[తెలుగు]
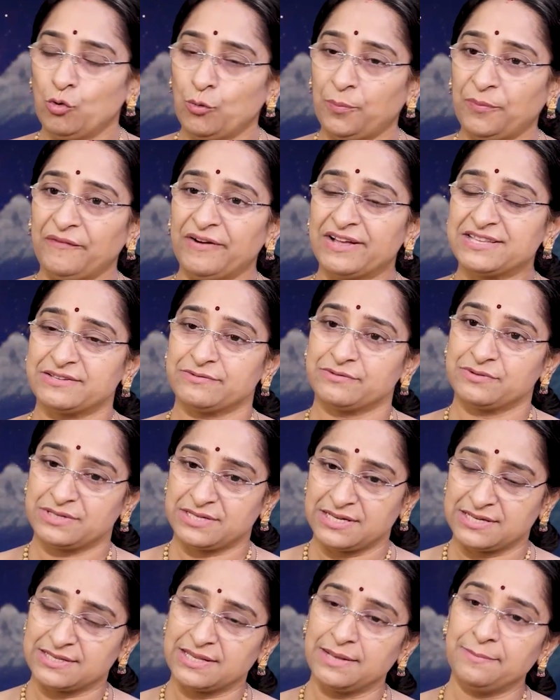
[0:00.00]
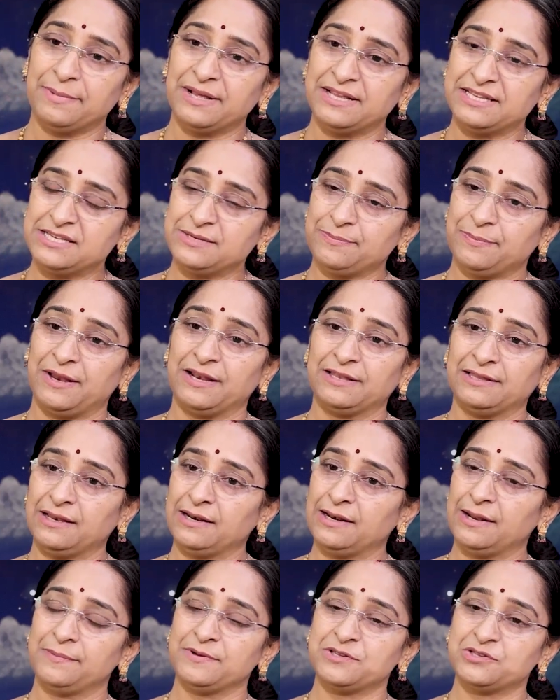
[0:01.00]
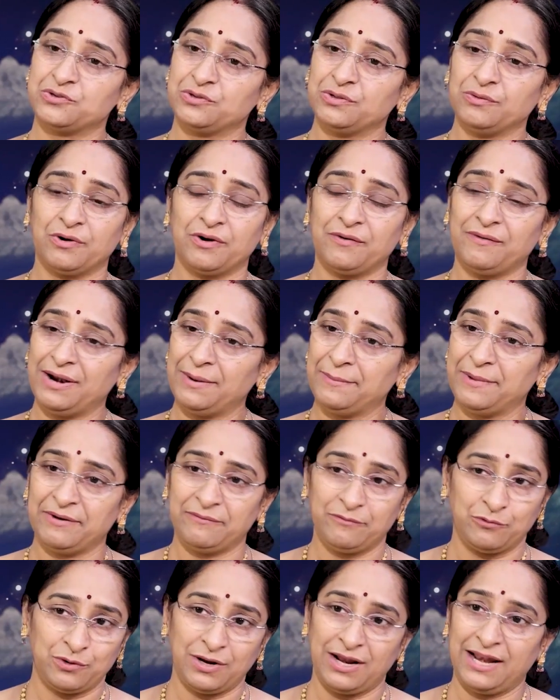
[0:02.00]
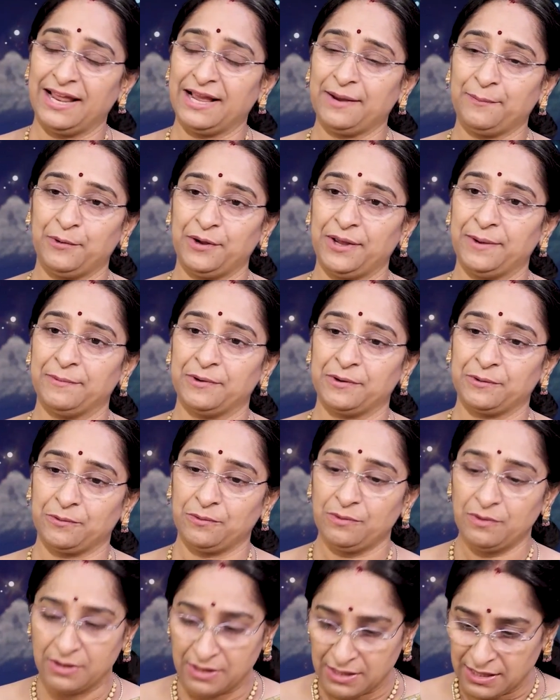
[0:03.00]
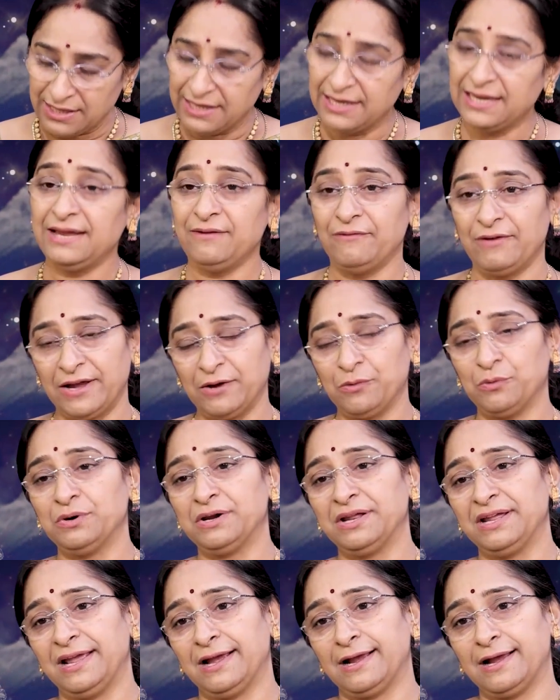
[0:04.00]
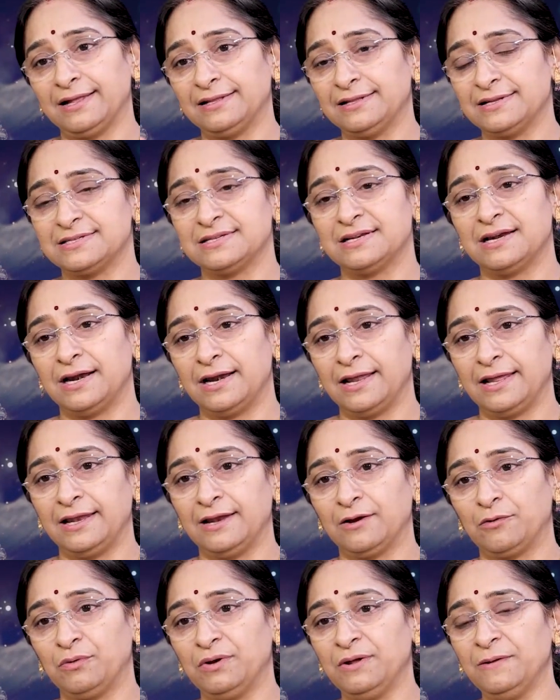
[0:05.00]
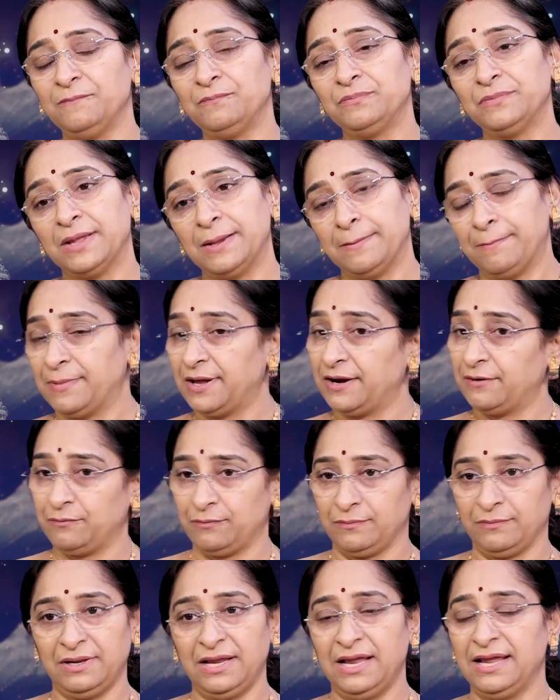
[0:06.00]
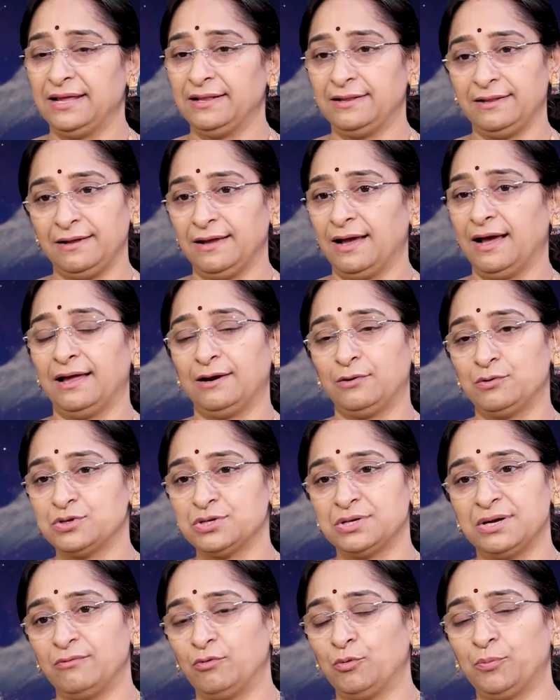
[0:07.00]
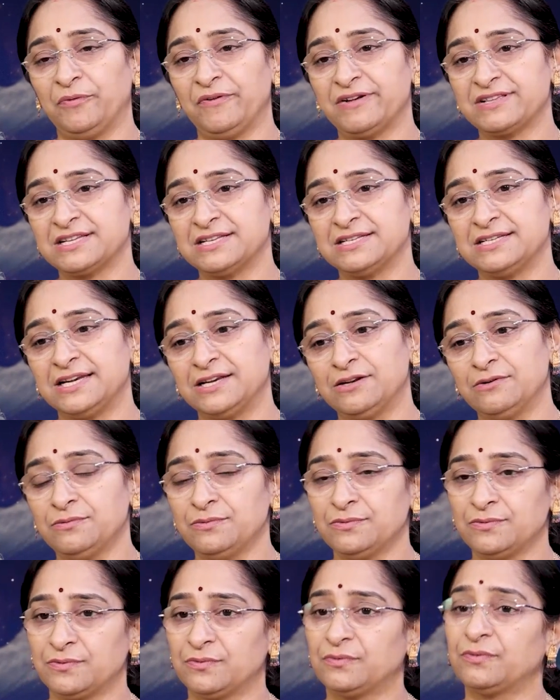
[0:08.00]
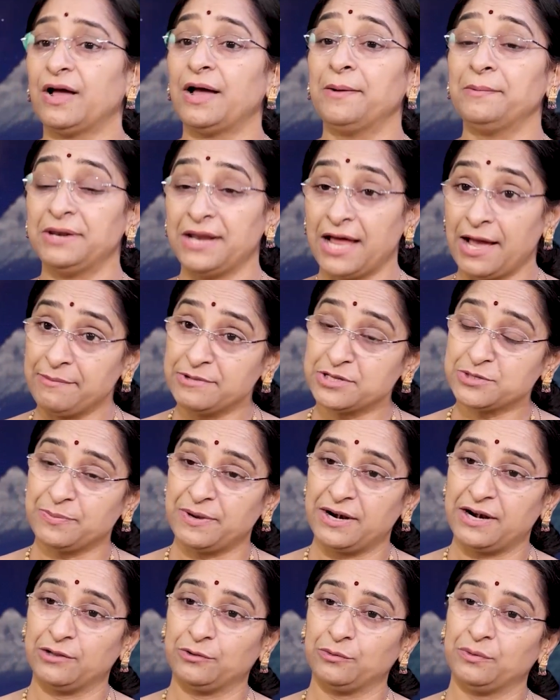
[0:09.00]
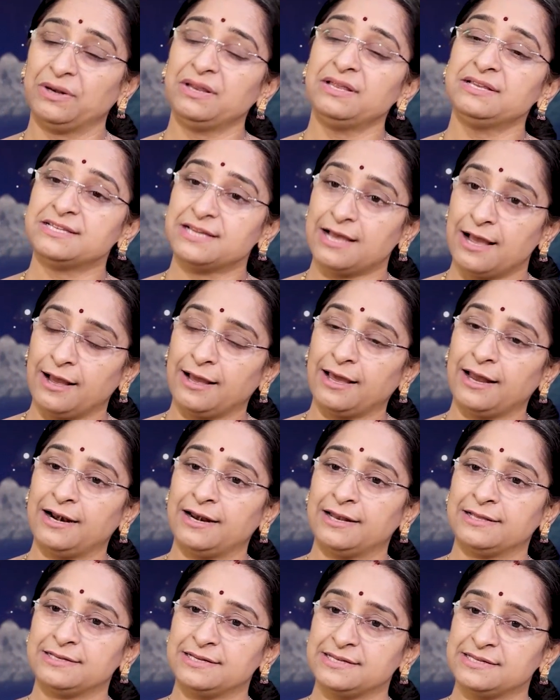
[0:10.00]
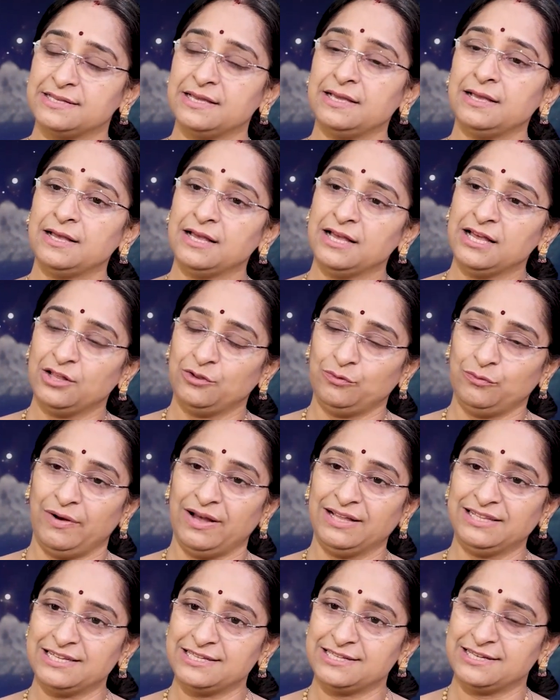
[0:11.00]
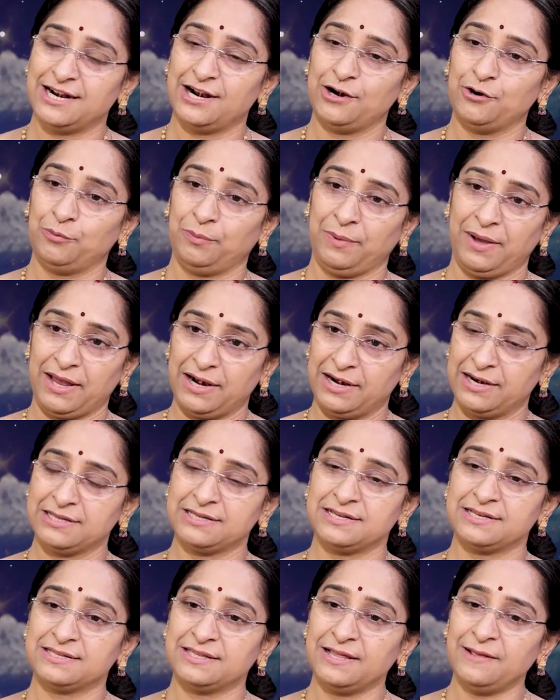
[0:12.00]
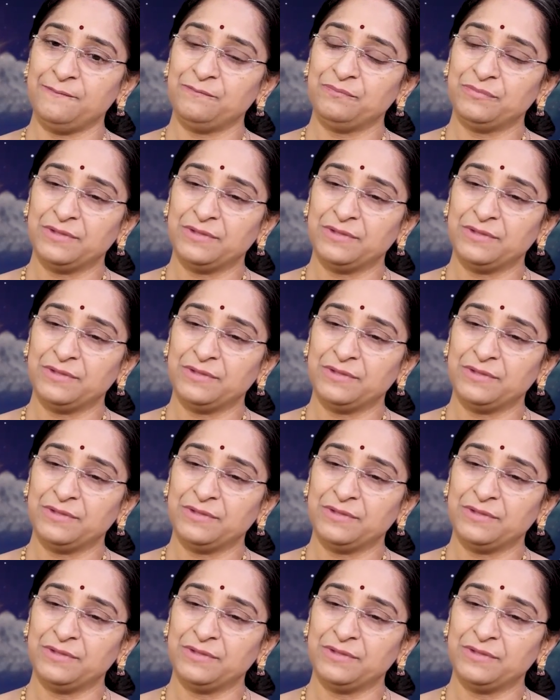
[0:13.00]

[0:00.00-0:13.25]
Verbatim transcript: ఉపవాసం చేస్తే మంచి ఫలితం లభిస్తుంది ఒకవేళ మనం ఉండలేకపోయామనుకో ఈ వైకుంఠ ఏకాదశి నాడైనా కూడా మనం ఇది ఆ రోజున ఉపవాసం చేయటం స్వామి నామస్మరణతోటి జాగరణ చేసి ద్వాదశి నాడు పారణ చేస్తే